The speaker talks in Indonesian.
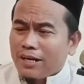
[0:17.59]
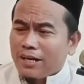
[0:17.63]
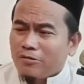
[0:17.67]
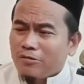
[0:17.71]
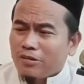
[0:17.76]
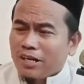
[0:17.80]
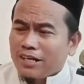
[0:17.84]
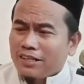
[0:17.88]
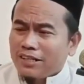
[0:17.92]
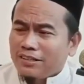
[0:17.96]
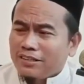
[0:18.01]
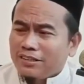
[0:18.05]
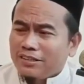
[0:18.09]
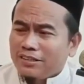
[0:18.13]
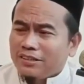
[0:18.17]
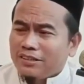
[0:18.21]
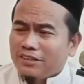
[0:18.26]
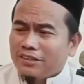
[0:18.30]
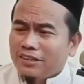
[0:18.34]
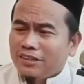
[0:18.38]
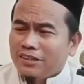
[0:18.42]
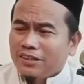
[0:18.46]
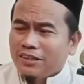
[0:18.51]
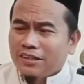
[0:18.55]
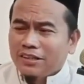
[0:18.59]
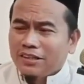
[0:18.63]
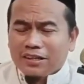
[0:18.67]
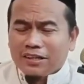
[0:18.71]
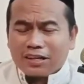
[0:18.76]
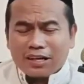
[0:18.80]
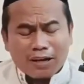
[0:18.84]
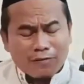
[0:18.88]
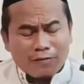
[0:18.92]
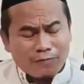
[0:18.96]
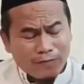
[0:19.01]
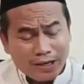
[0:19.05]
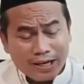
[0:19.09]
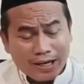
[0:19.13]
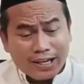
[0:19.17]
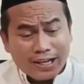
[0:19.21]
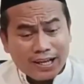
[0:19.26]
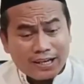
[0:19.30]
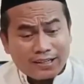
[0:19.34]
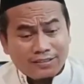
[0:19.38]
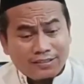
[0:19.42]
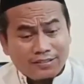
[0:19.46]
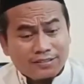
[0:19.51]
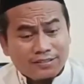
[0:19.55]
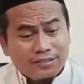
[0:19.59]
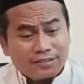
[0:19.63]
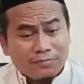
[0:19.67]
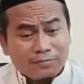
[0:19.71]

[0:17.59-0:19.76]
Al-Quran dihafalkan,